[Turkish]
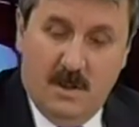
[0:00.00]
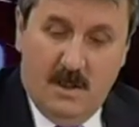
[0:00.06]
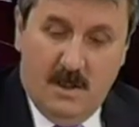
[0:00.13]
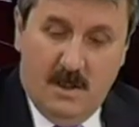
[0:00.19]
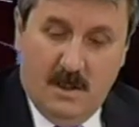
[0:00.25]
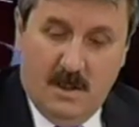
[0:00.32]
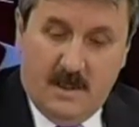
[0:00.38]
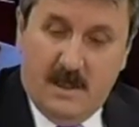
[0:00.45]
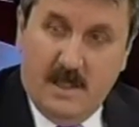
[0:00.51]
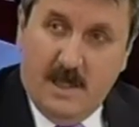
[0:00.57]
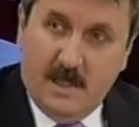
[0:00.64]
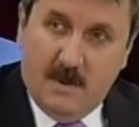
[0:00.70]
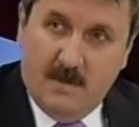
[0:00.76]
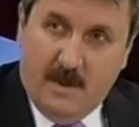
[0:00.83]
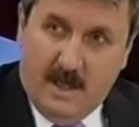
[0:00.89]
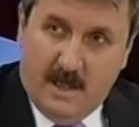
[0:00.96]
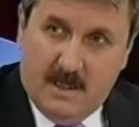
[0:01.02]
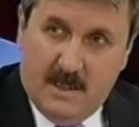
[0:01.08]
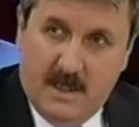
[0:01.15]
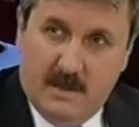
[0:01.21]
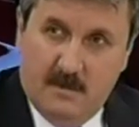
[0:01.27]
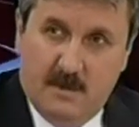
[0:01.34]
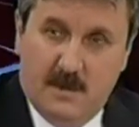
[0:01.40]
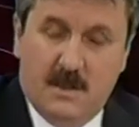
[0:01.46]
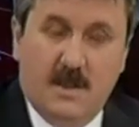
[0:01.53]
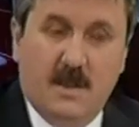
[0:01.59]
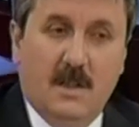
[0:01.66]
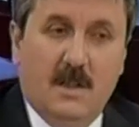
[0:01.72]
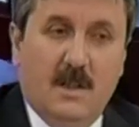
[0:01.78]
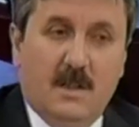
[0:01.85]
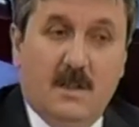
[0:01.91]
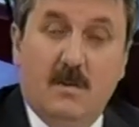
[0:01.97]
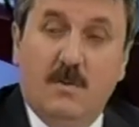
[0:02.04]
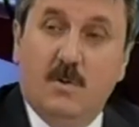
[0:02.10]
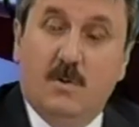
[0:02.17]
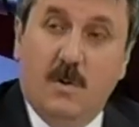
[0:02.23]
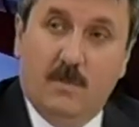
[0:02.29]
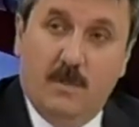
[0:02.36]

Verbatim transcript: e, siyasi partilerimiz, sivil toplum